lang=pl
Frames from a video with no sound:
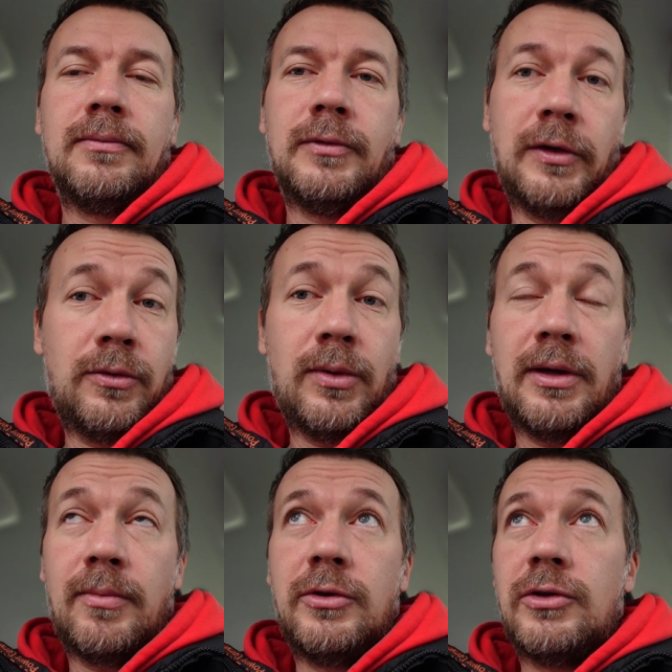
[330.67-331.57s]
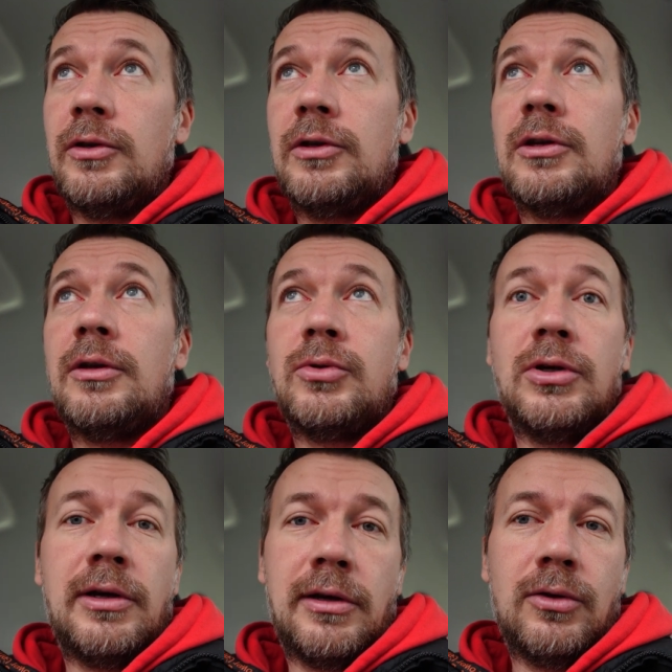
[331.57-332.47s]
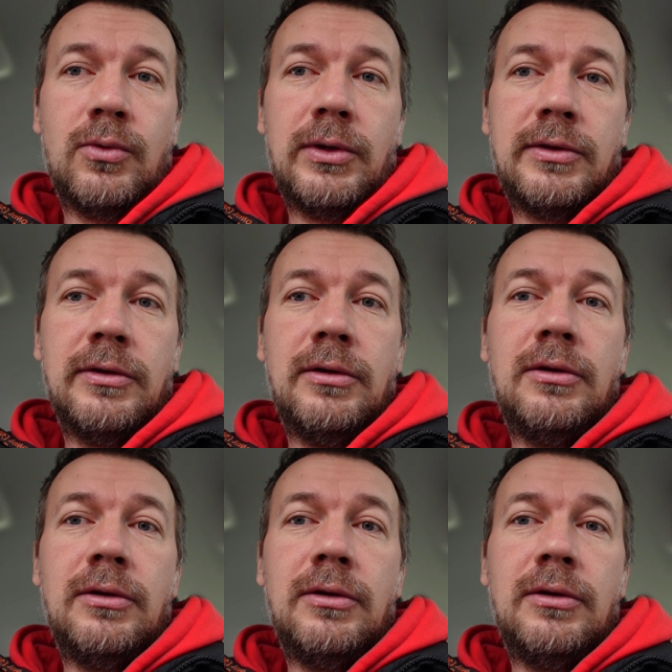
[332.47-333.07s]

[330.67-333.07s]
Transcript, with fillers: Zakładamy, że nikt się nie przykleja do ulicy